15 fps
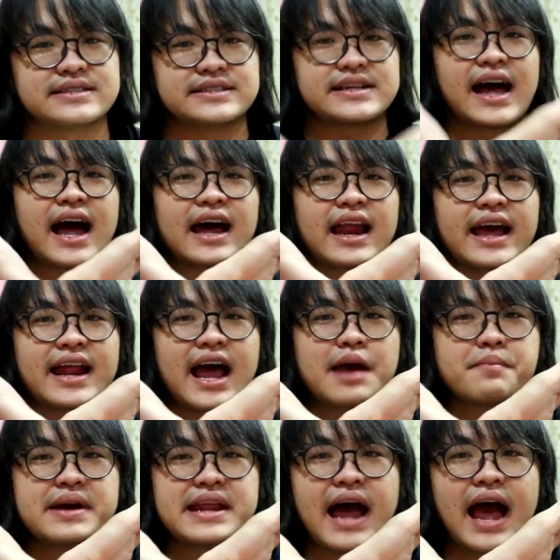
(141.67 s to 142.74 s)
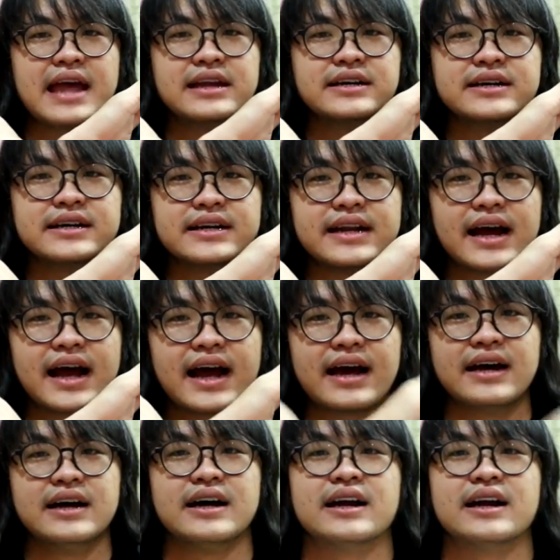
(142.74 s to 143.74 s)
สร้างรายได้ไม่ได้เลยนะฮะ